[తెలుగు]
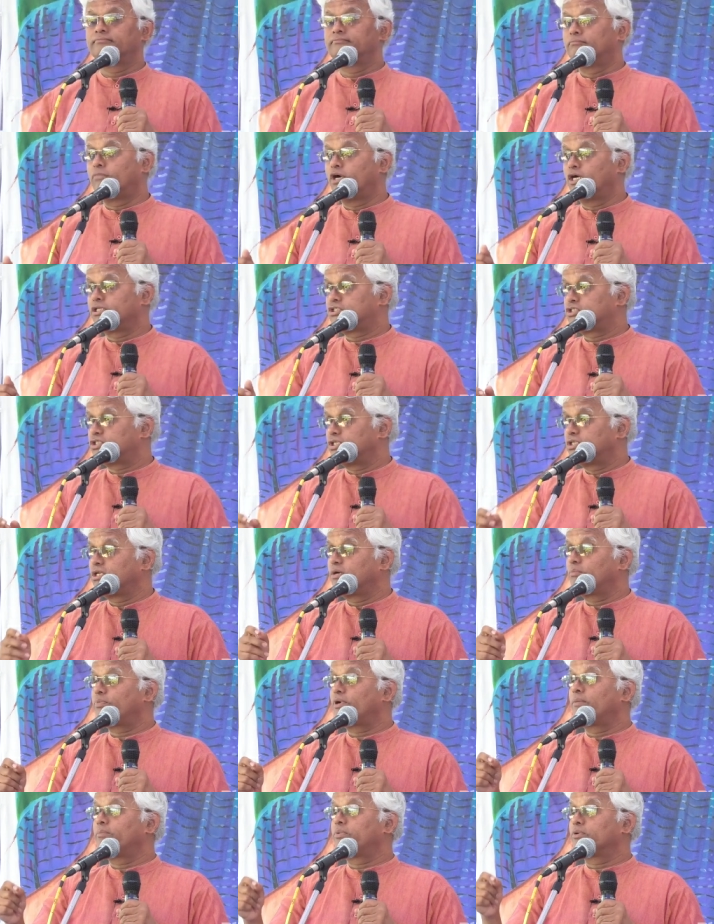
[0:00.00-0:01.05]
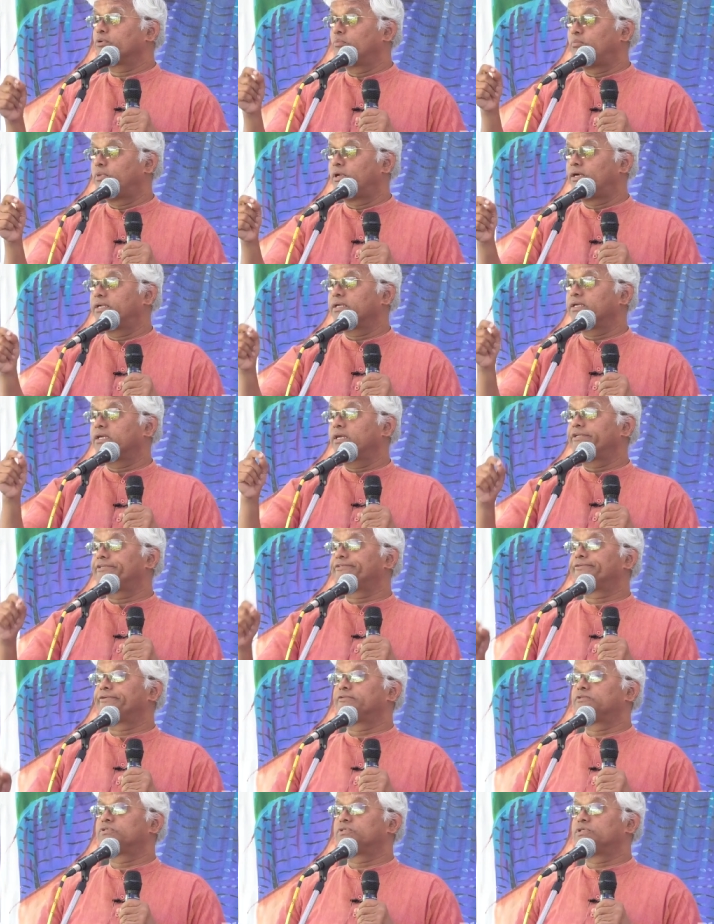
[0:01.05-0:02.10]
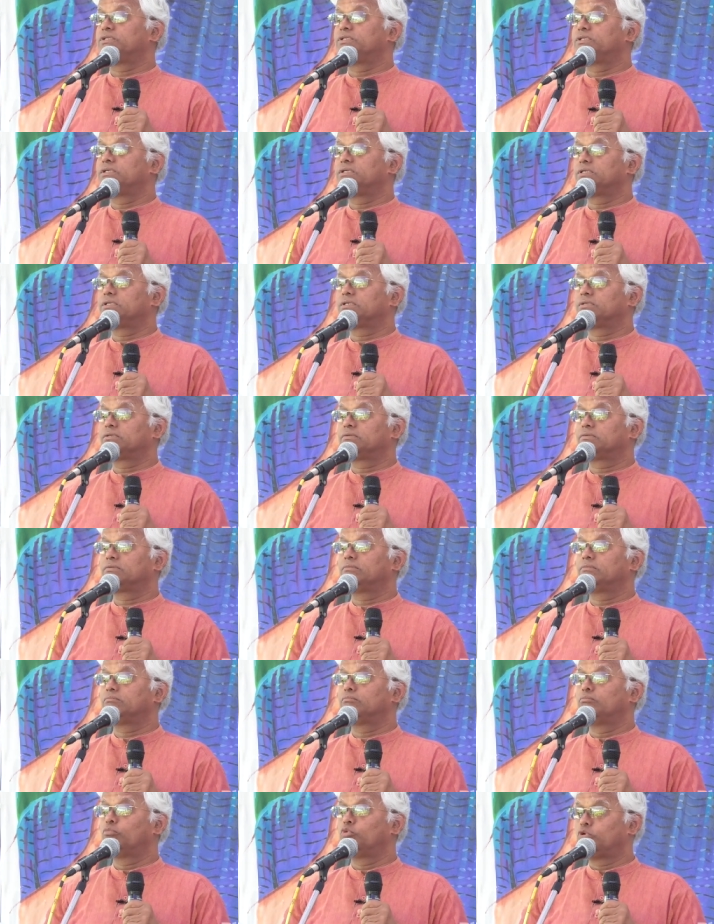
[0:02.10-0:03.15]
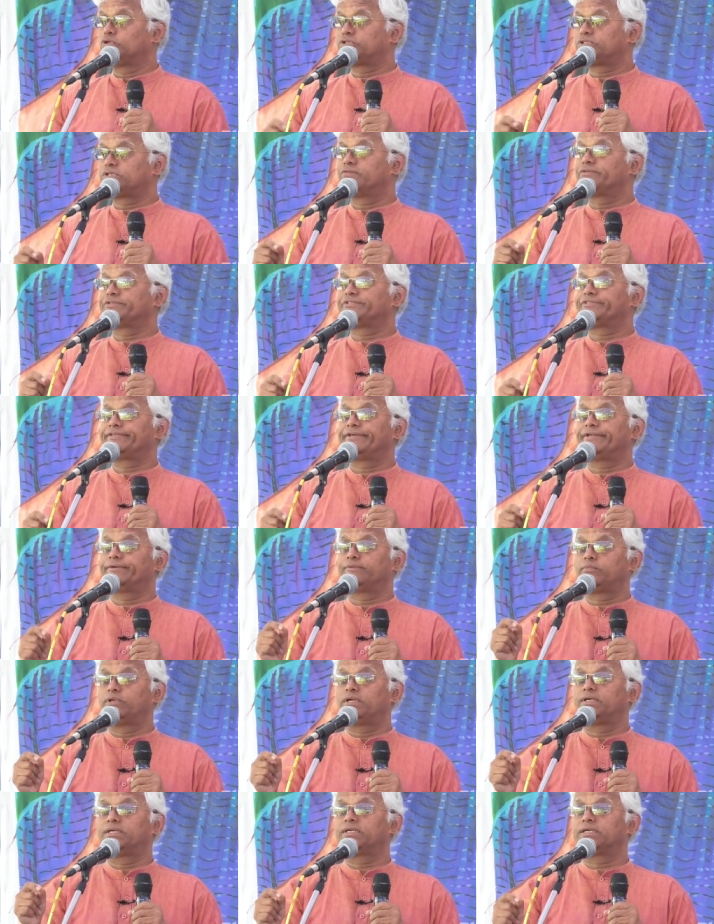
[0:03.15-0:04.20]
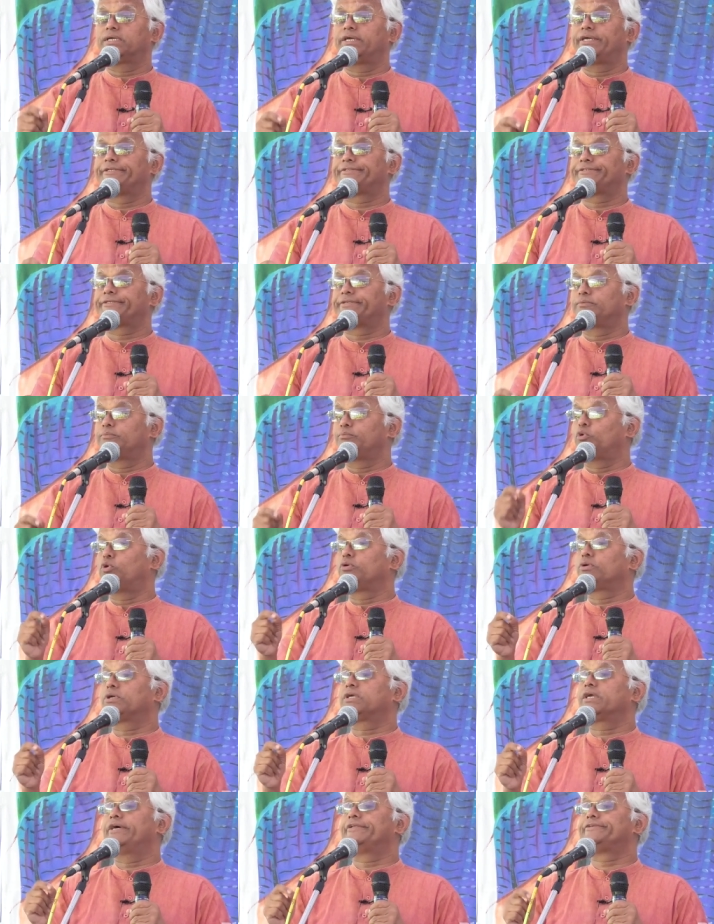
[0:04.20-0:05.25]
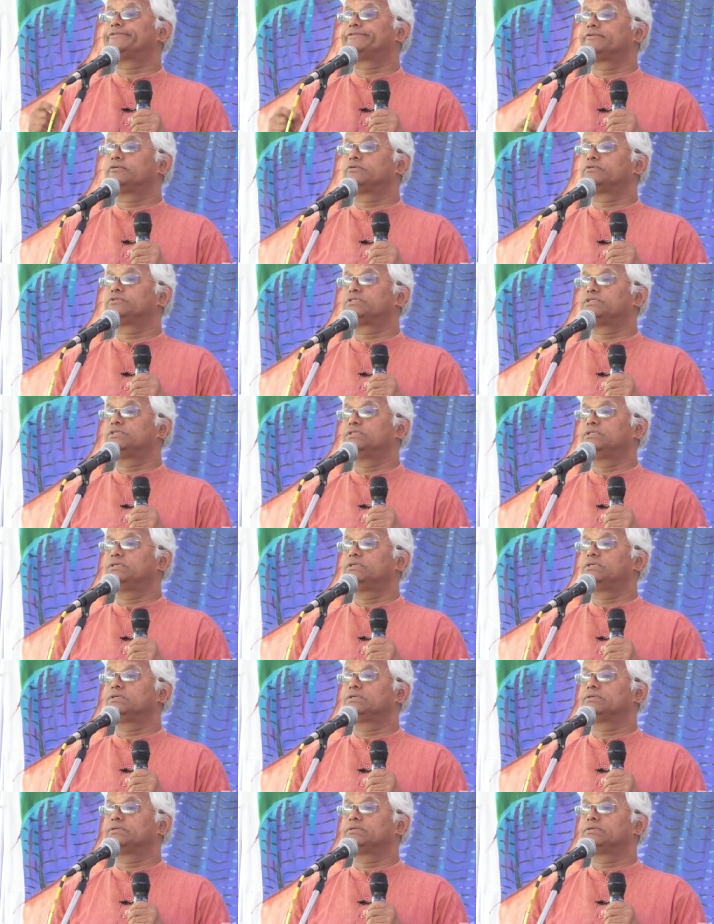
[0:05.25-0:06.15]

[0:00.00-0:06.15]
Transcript: మా చిన్న పాపకు బ్లడ్ క్యాన్సర్ వచ్చింది మూడు సంవత్సరాలకు బ్లడ్ క్యాన్సర్ బోన్ క్యాన్సర్ వచ్చింది